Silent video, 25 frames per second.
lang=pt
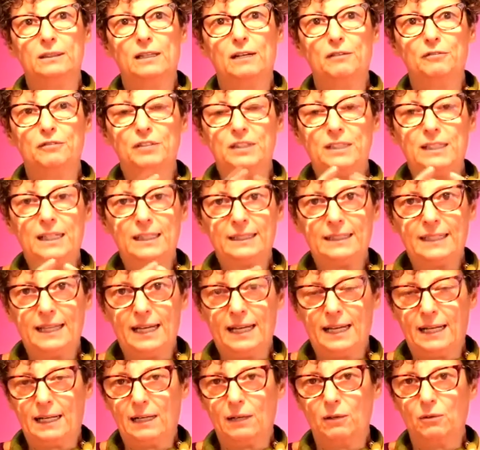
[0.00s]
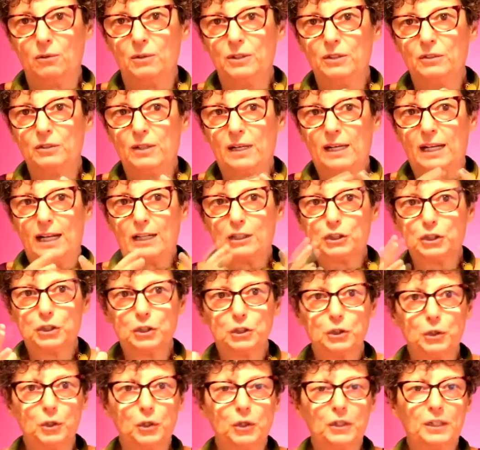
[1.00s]
da vida dela, quando ela
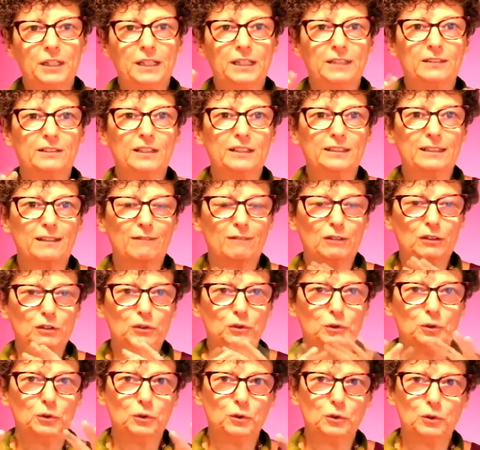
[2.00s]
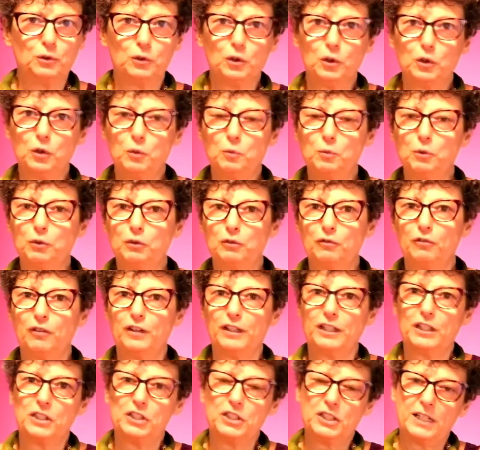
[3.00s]
achou que já estava todo mundo
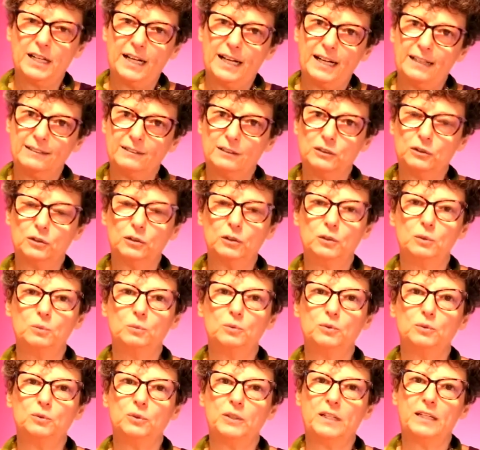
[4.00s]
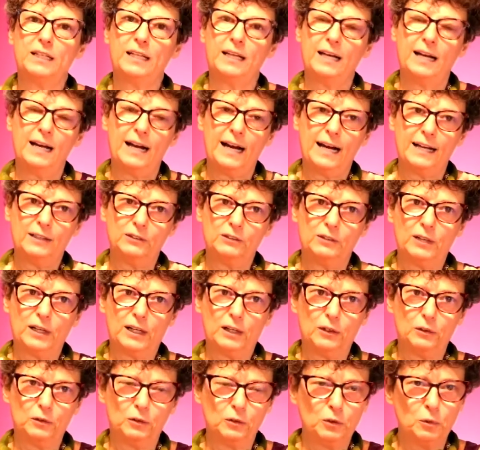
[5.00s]
fora de casa, todo mundo criado,
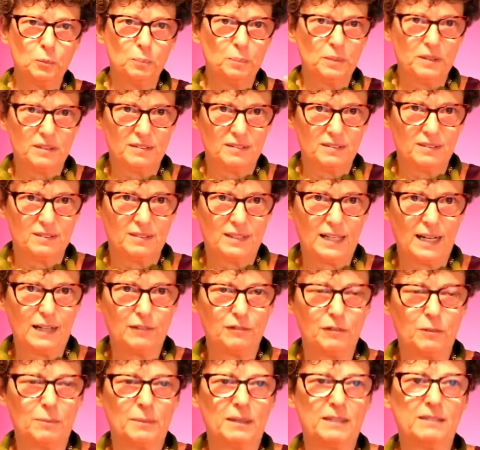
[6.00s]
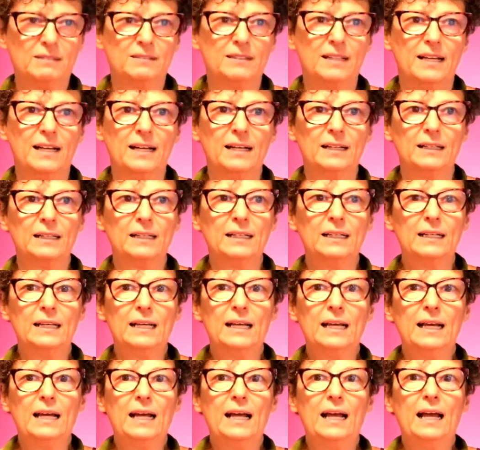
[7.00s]
ela não precisava mais dela,
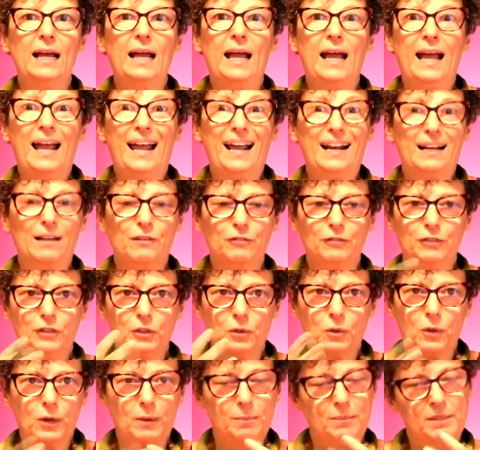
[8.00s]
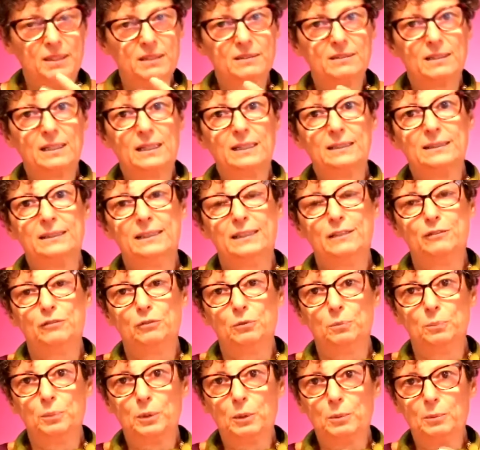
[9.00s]
ela virou a mesa, ela
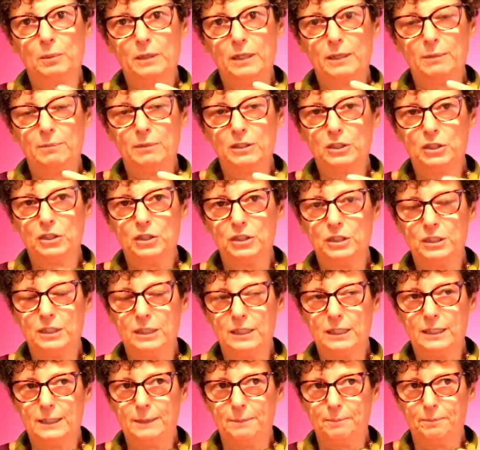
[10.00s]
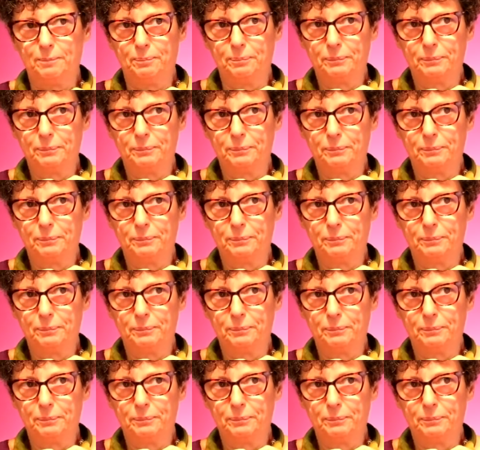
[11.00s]
teve um problema de.